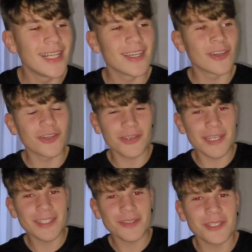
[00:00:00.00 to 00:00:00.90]
o
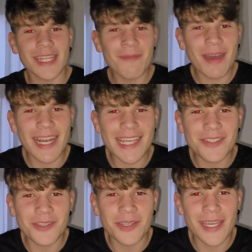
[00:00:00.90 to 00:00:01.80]
esto está mal
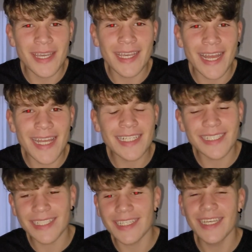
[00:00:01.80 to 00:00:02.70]
hecho, eh, crack,
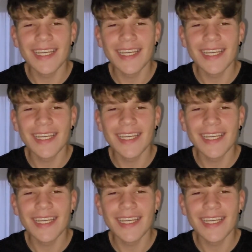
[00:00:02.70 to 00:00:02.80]
eh,